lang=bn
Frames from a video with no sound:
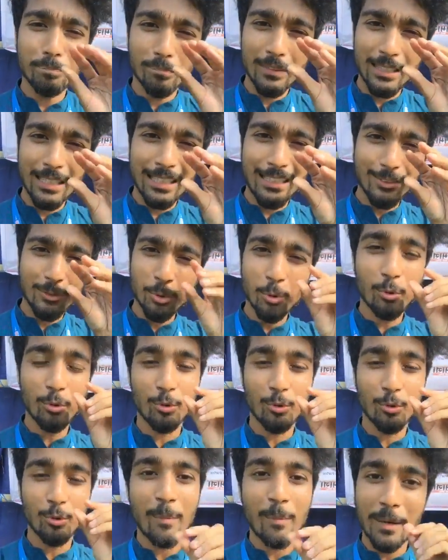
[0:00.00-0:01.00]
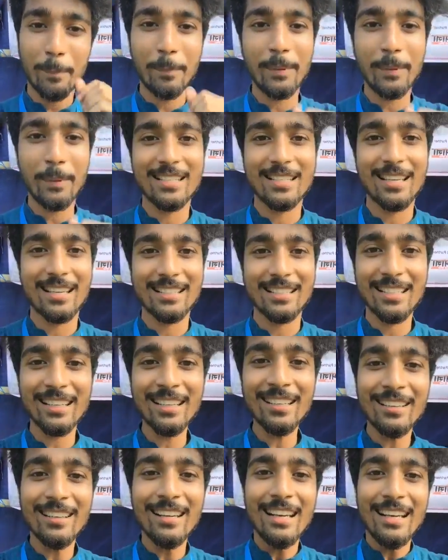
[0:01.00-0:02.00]
মানে টুকরো আমরা পেয়েছি আজকে
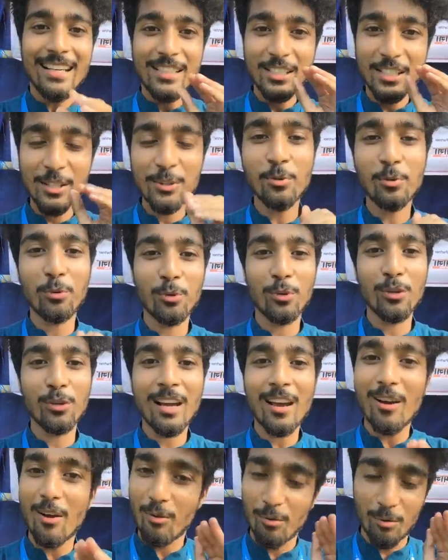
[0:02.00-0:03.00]
সেই টুকরোটা